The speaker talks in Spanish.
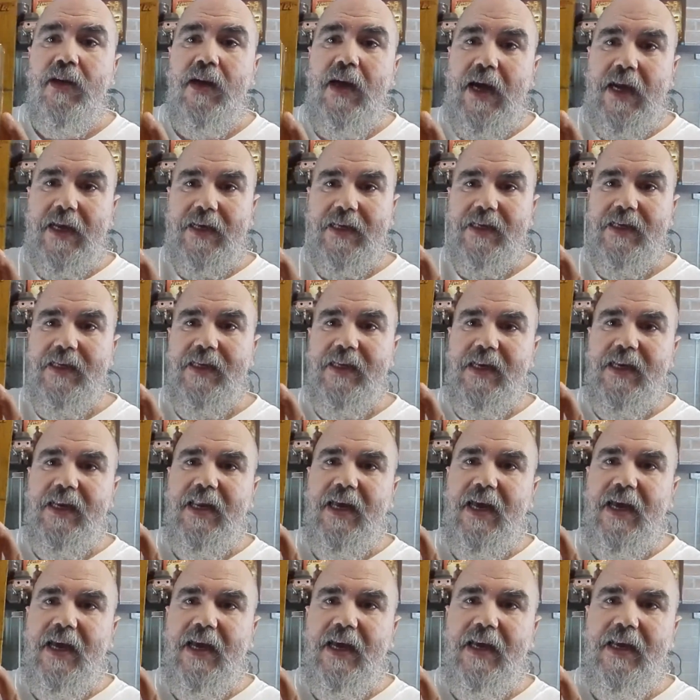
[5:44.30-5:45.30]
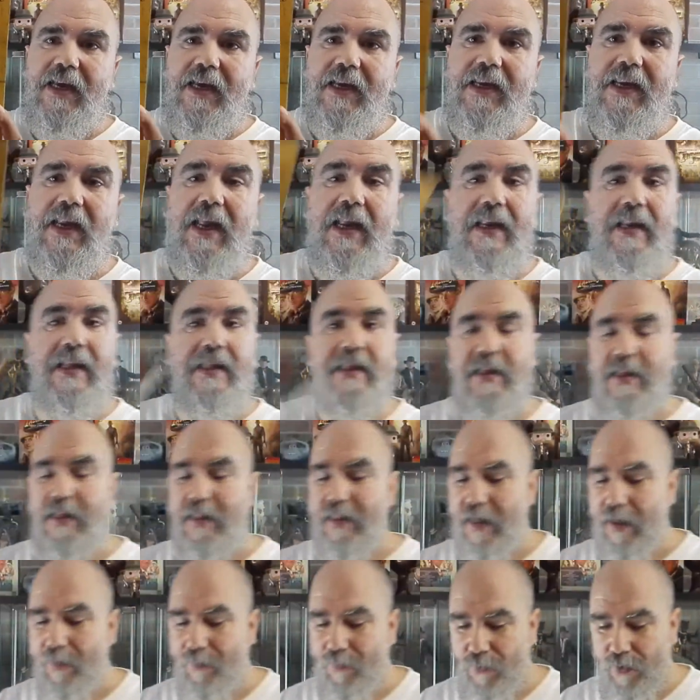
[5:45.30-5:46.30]
Aquí en, las
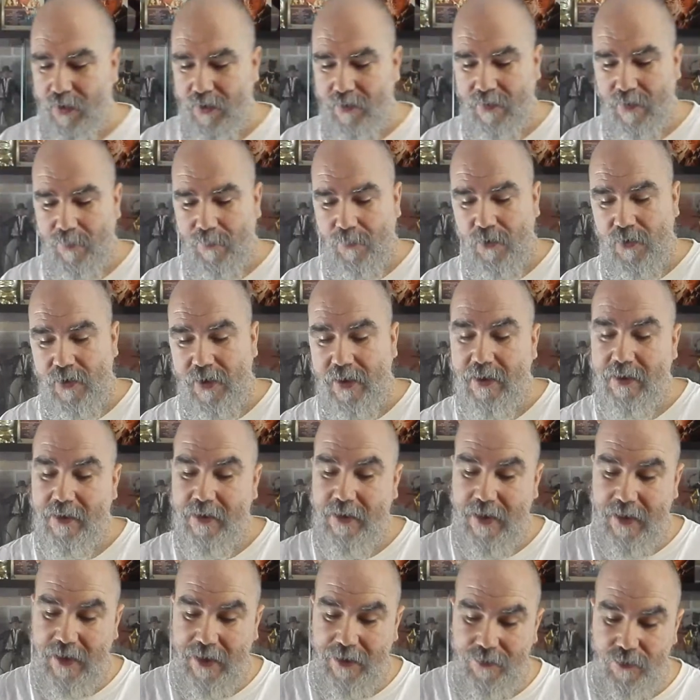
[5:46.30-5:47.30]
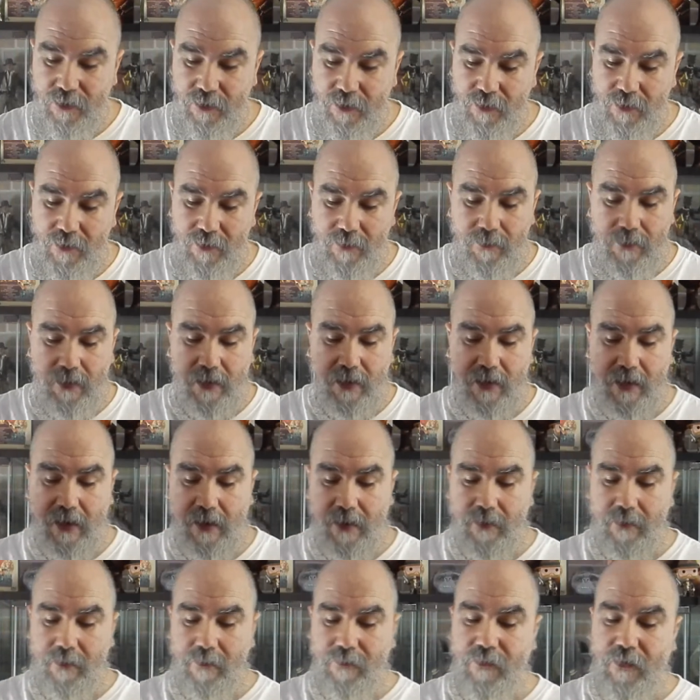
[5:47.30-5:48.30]
letritas pues te pone Indiana Jones,
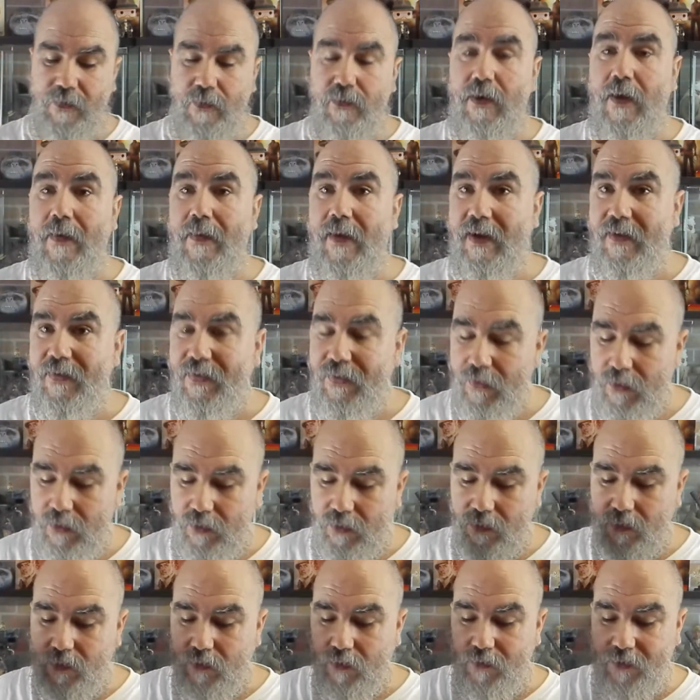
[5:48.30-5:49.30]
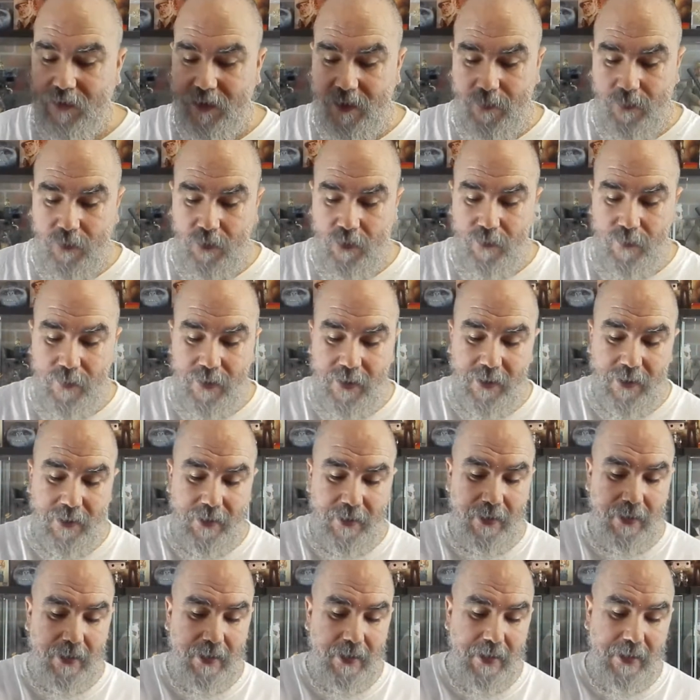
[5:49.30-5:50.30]
eh, figura de acción con revólver,
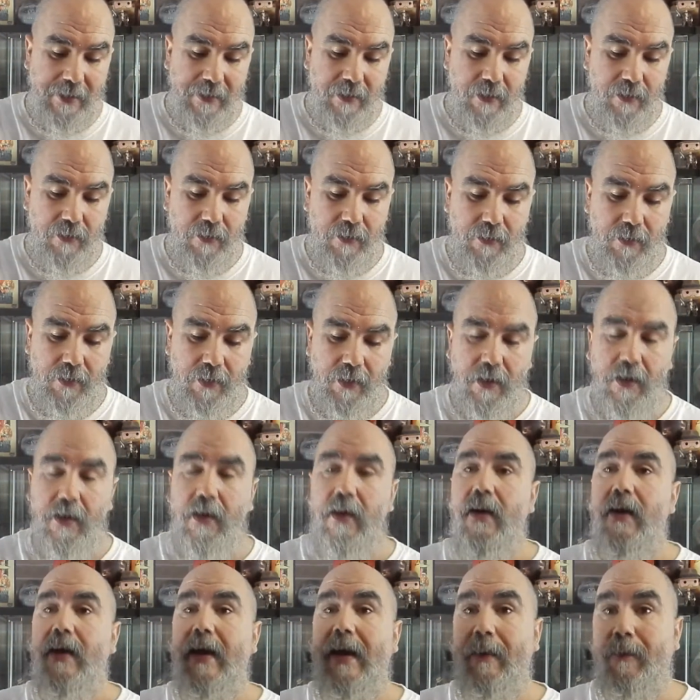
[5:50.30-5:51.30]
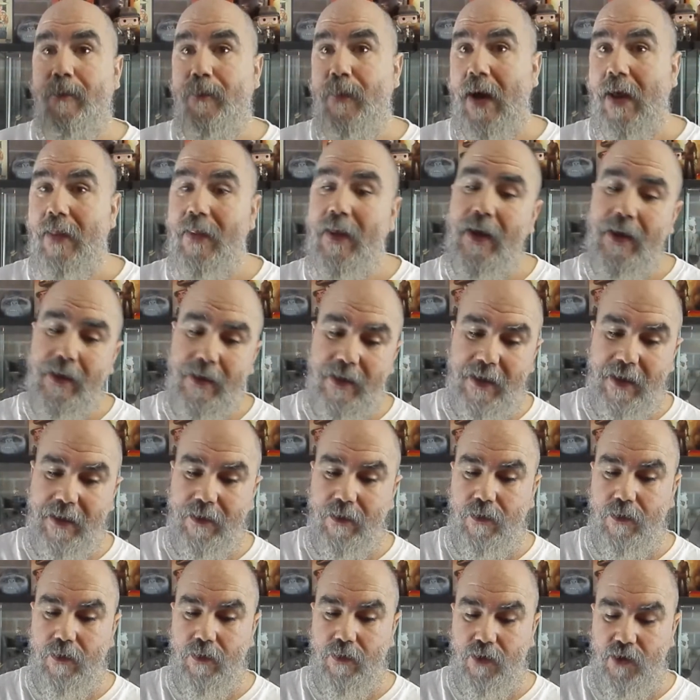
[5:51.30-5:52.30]
látigo, espada y
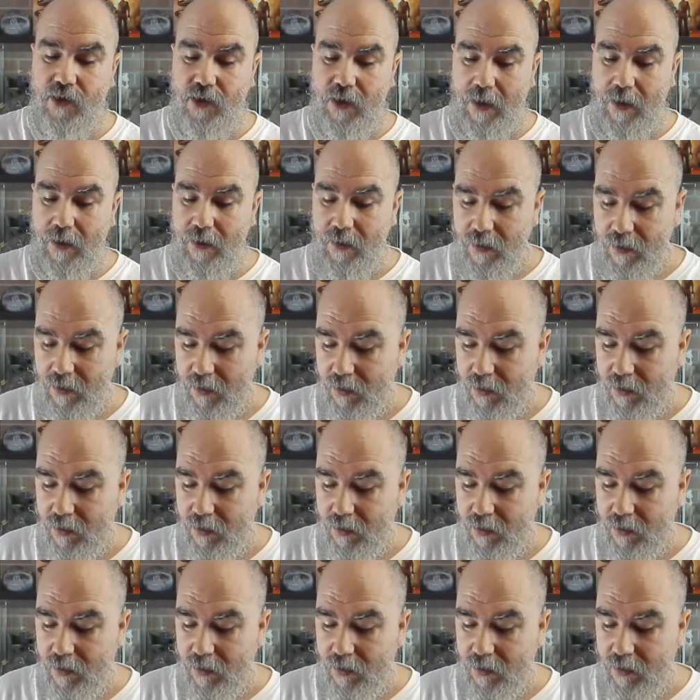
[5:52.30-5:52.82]
antorcha.